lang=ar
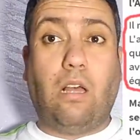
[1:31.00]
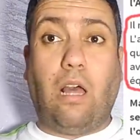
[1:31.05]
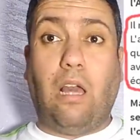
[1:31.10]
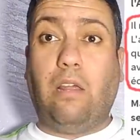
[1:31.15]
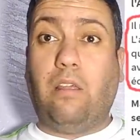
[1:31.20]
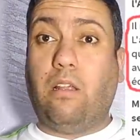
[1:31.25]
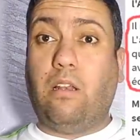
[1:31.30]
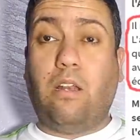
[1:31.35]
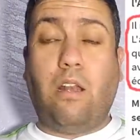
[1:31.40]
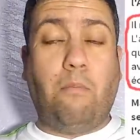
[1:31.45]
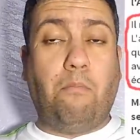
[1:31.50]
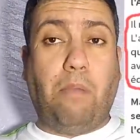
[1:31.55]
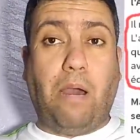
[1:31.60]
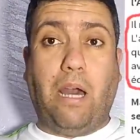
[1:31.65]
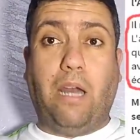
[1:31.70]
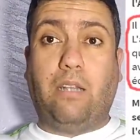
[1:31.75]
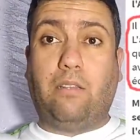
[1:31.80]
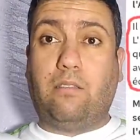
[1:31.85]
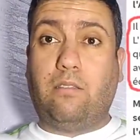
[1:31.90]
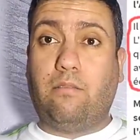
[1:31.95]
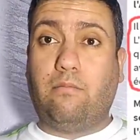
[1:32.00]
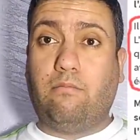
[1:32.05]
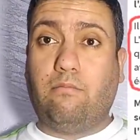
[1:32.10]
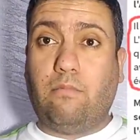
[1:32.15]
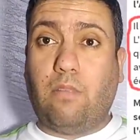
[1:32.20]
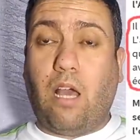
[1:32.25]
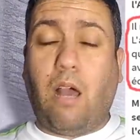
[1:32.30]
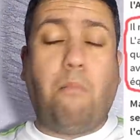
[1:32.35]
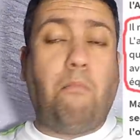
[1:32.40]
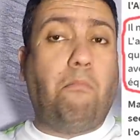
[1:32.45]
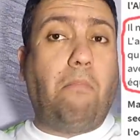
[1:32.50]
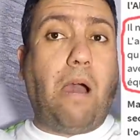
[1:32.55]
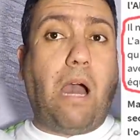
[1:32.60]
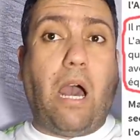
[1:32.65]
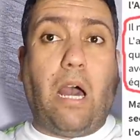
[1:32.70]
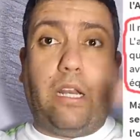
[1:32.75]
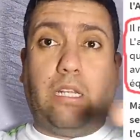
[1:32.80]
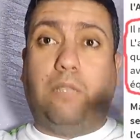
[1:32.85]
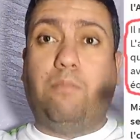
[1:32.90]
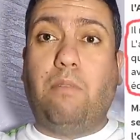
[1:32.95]
ايضا انا انبهرت
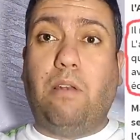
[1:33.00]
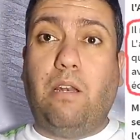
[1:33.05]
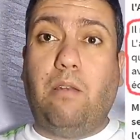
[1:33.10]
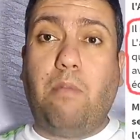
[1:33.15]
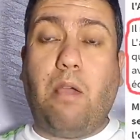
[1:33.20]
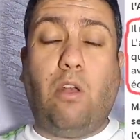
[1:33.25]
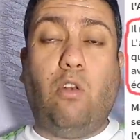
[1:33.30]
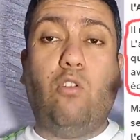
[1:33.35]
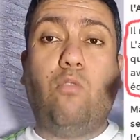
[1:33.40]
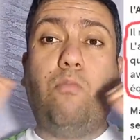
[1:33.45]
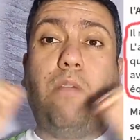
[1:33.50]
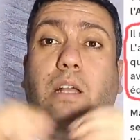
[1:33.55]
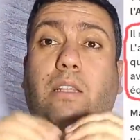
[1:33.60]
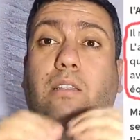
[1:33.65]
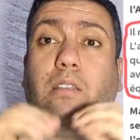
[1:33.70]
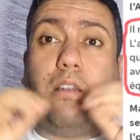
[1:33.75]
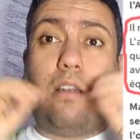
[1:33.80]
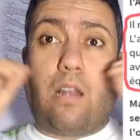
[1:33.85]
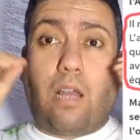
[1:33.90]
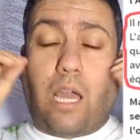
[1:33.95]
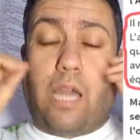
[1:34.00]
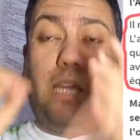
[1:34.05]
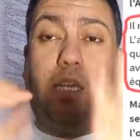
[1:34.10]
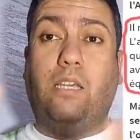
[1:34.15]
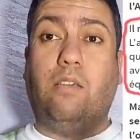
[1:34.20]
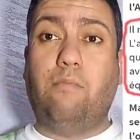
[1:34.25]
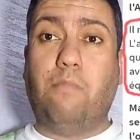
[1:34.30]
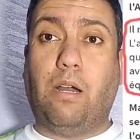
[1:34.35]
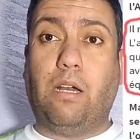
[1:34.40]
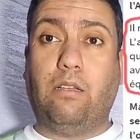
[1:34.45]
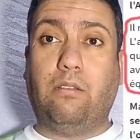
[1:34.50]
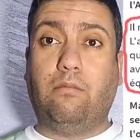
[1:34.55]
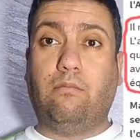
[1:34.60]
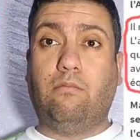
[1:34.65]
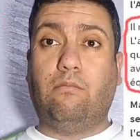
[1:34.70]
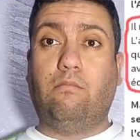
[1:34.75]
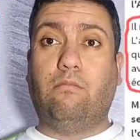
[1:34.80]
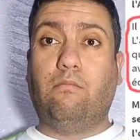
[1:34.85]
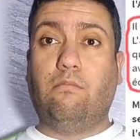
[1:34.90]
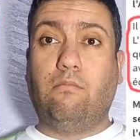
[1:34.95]
انبهرت من المعلومات القيمه
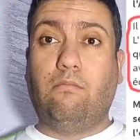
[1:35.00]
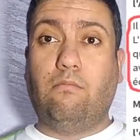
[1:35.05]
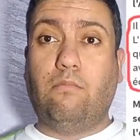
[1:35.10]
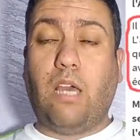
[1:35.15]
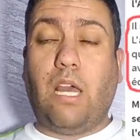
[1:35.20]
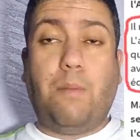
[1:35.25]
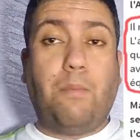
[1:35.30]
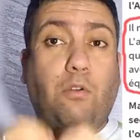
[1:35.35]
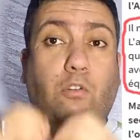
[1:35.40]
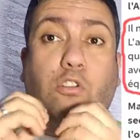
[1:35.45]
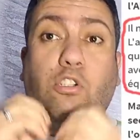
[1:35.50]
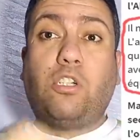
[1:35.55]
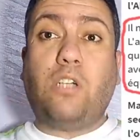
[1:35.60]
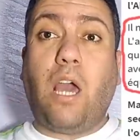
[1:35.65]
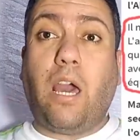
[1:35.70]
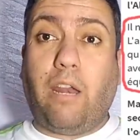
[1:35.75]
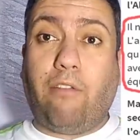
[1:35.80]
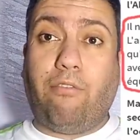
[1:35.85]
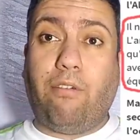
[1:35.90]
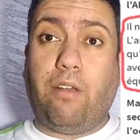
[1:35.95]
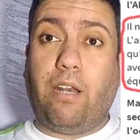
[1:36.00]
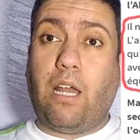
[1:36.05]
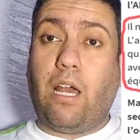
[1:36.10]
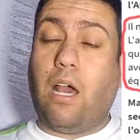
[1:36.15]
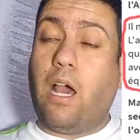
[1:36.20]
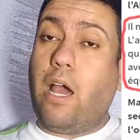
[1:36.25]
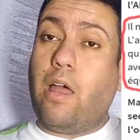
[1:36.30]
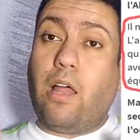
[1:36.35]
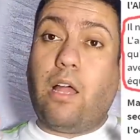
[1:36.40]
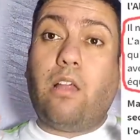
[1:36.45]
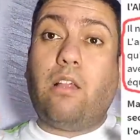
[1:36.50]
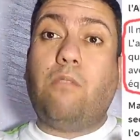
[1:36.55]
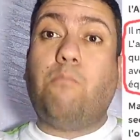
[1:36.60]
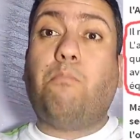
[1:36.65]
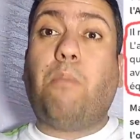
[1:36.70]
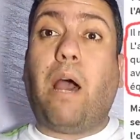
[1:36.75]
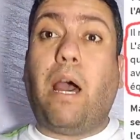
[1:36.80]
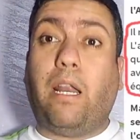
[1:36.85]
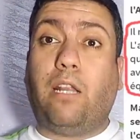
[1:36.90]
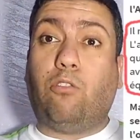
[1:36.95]
انا ما كنتش نعرف انا آه،
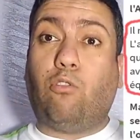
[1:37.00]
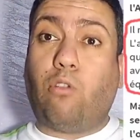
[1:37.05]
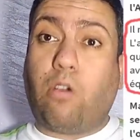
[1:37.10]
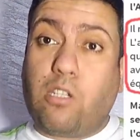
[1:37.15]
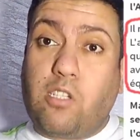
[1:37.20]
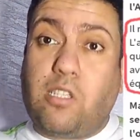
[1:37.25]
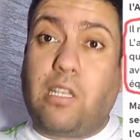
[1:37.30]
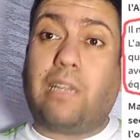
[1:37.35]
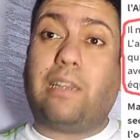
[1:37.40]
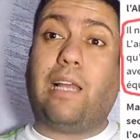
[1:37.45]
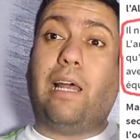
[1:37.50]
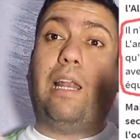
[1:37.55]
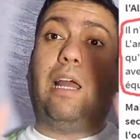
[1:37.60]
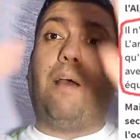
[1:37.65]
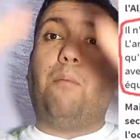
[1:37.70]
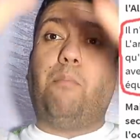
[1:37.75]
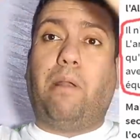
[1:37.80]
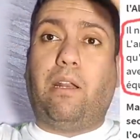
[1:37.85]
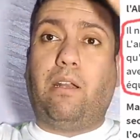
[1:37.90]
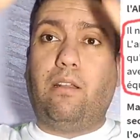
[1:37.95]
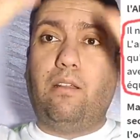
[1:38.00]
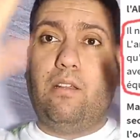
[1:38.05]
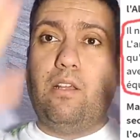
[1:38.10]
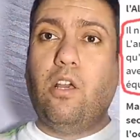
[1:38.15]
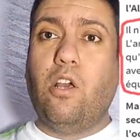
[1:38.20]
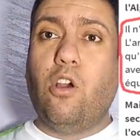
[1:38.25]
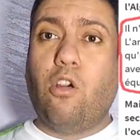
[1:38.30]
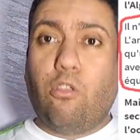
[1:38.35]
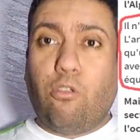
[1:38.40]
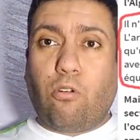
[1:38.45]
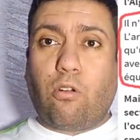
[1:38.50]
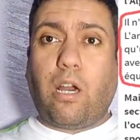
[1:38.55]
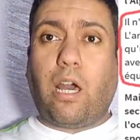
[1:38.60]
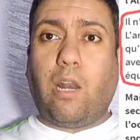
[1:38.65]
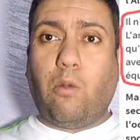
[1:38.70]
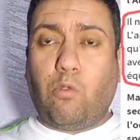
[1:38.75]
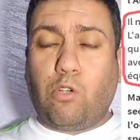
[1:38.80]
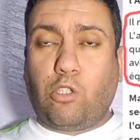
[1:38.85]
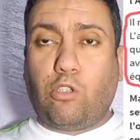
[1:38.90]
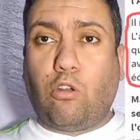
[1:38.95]
انبهرت دوكا زدت نطلع القمر دوكا
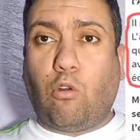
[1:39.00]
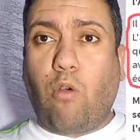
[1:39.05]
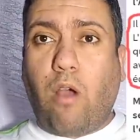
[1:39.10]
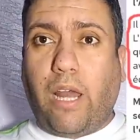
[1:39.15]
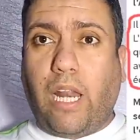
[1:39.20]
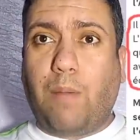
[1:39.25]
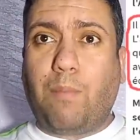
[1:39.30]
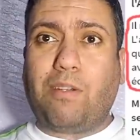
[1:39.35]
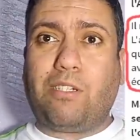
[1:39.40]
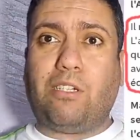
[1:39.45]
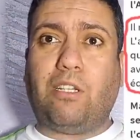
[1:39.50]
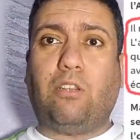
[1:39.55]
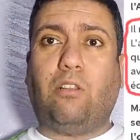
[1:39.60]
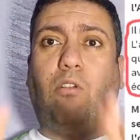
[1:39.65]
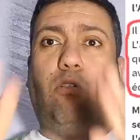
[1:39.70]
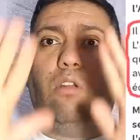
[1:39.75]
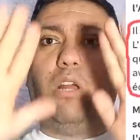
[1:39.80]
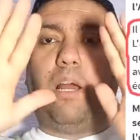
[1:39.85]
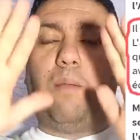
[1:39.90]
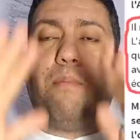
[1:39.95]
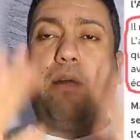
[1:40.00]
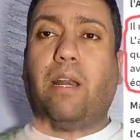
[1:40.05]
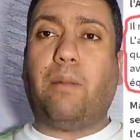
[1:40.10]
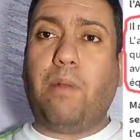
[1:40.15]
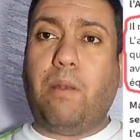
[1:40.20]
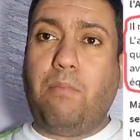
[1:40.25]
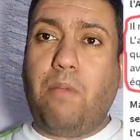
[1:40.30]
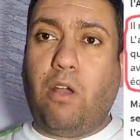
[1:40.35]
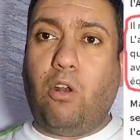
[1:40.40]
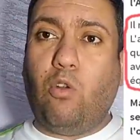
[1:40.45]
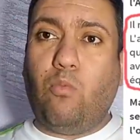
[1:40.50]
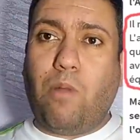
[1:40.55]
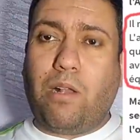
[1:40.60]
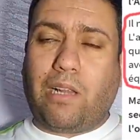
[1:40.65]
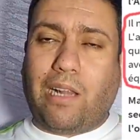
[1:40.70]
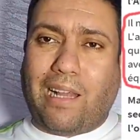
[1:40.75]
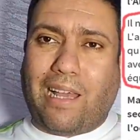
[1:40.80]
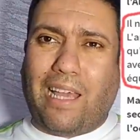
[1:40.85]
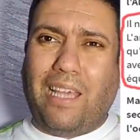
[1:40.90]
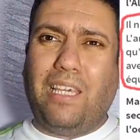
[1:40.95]
راه نوجدوا رواحنا باش نطلعوا القمر من
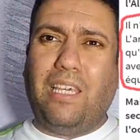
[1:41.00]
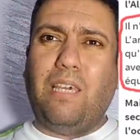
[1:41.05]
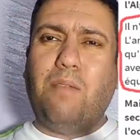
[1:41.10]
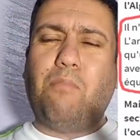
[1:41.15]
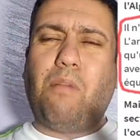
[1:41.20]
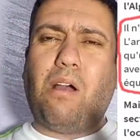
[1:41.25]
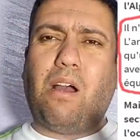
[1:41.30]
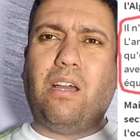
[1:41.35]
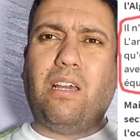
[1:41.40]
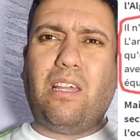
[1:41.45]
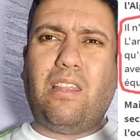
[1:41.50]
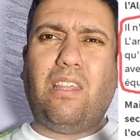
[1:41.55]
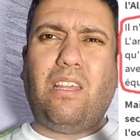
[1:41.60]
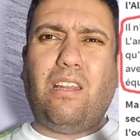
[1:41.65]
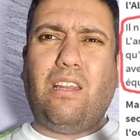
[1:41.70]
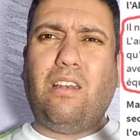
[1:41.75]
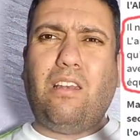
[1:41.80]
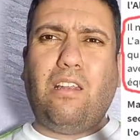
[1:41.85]
المعلومات القيمه هذه